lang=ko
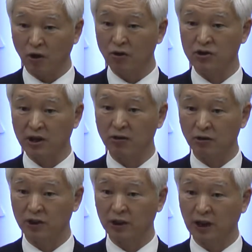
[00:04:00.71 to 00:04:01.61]
영생을
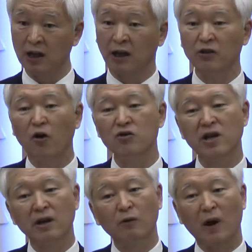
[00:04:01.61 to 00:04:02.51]
얻으리까. 그러니까
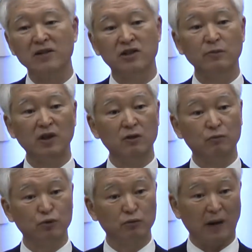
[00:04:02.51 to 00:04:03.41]
영생에 관심이
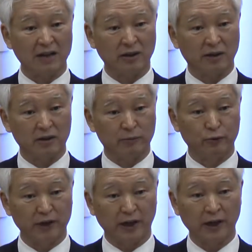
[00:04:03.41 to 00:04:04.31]
있는 분은 맞아요.
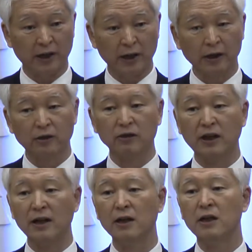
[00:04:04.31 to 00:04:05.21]
이분이.
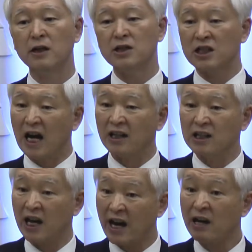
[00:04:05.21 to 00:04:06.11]
그런데
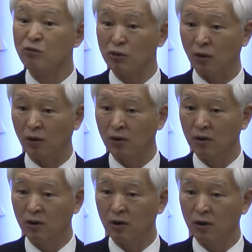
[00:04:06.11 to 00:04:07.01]
자기 행위로
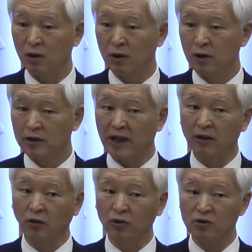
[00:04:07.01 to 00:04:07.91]
내가
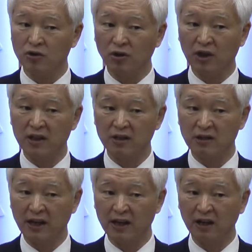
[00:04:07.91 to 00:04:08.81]
어떤 선한
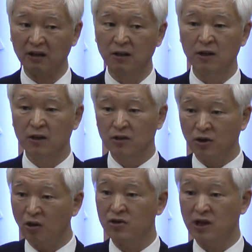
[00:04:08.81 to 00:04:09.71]
일을 해야
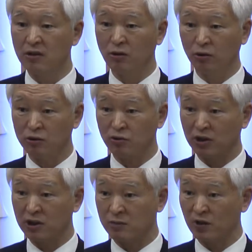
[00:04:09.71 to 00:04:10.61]
영생을 얻을 수
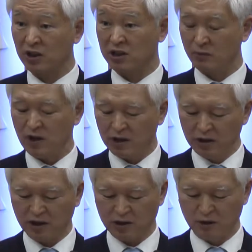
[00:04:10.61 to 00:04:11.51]
있겠습니까? 지금
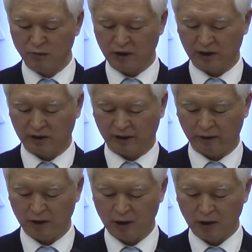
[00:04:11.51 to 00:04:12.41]
이렇게 질문한 거예요.
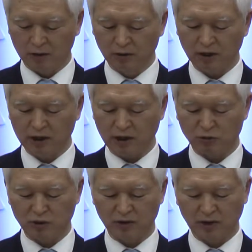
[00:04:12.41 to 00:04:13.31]
그런데
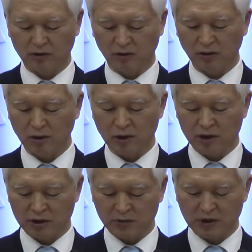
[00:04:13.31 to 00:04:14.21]
예수님께서
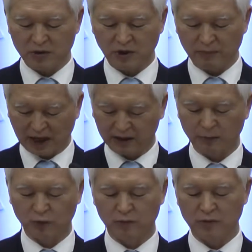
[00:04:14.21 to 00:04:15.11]
17절에
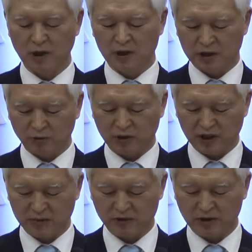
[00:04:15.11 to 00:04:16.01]
마태복음 19장
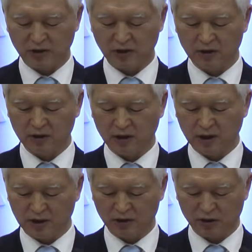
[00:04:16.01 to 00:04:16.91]
17절에는
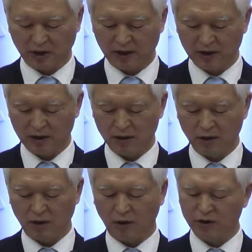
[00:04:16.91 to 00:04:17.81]
이르시되
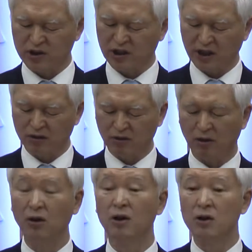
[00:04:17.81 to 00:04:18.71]

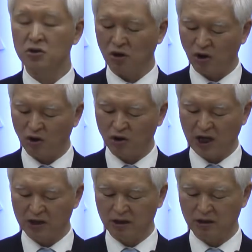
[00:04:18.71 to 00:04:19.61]
어찌하여
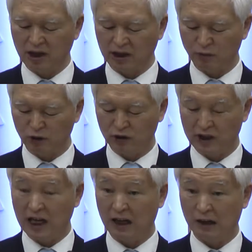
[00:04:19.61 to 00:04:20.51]
선한 일을 내게
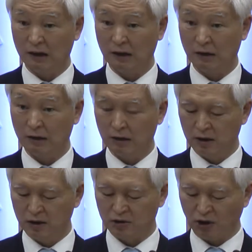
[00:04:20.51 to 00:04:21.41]
묻느냐
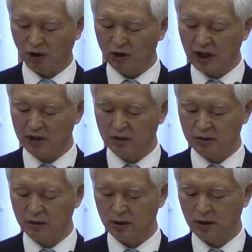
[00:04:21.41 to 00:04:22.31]
선한
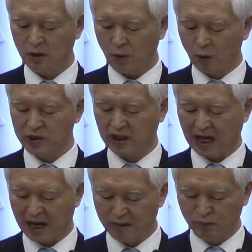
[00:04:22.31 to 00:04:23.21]
이는 오직
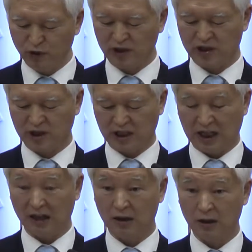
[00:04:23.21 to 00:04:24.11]
한
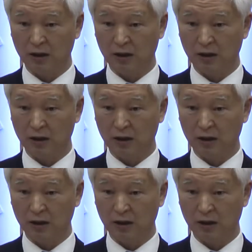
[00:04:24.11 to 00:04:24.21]
분이시니라